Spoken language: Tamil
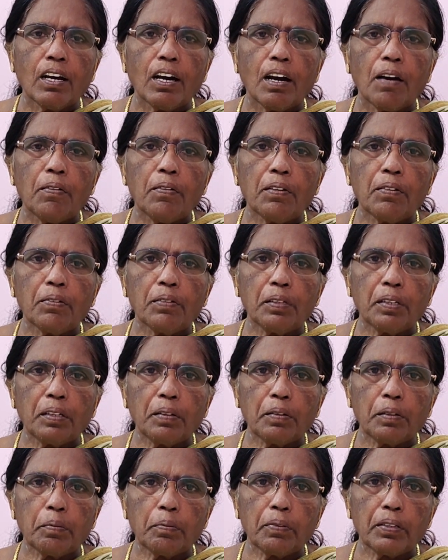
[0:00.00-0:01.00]
அவர்
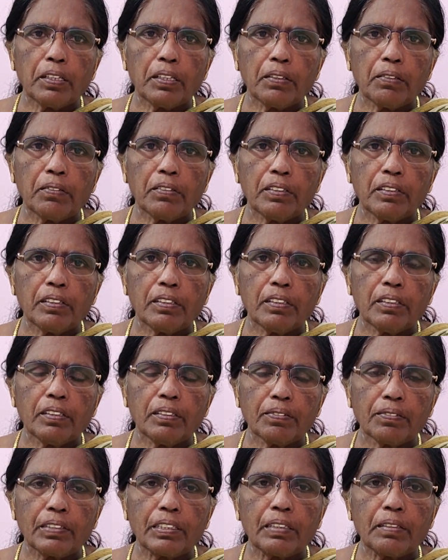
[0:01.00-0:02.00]
அவர் பேர் வந்து
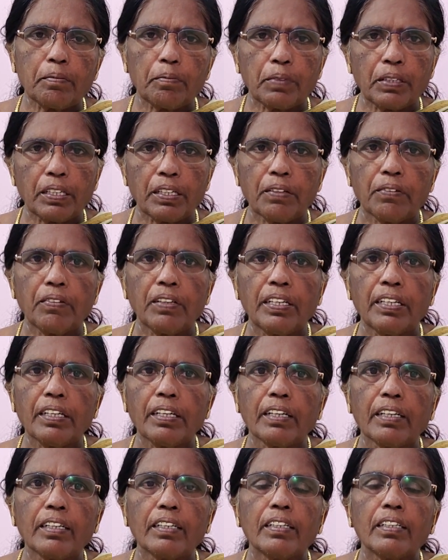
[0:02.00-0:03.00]
பேர்
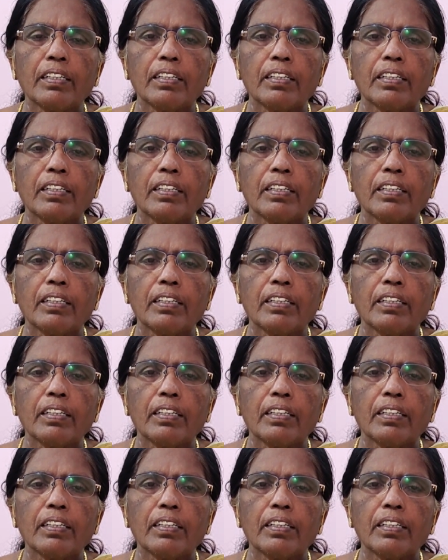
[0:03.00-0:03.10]
வேண்டாம்